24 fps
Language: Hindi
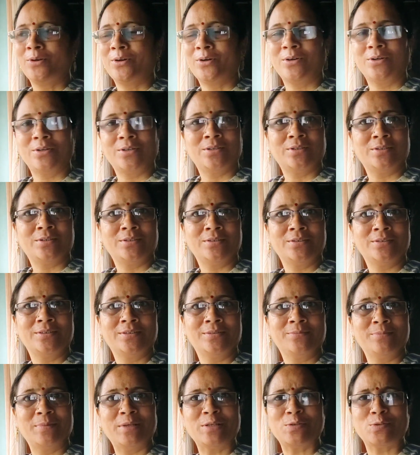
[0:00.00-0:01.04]
और
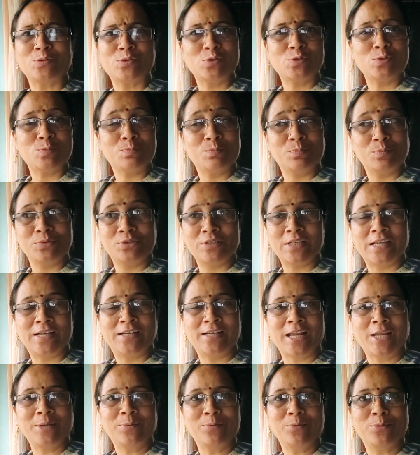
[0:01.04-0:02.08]
मैं सोचू ज़्यादा
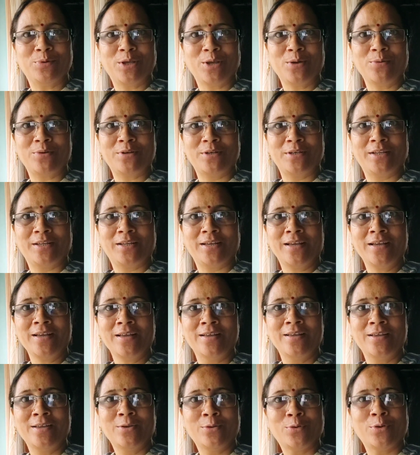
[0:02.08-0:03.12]
टाइम हो गया उठने का
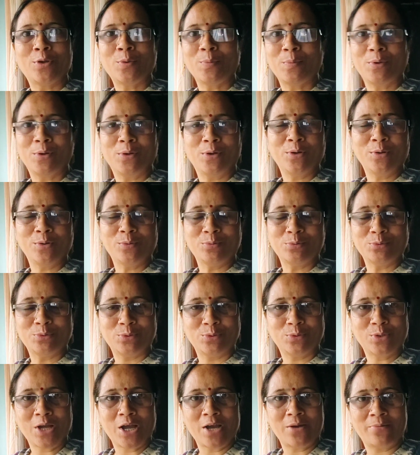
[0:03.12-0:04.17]
क्योंकि मेरे ना
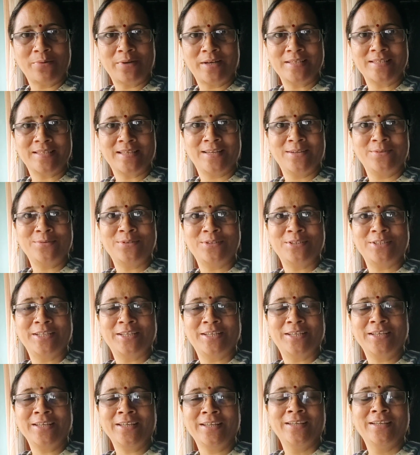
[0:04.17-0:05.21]
कबूतरों का आवाज़ आई उठने
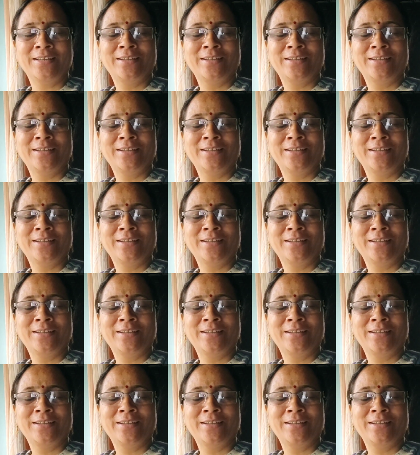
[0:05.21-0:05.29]
की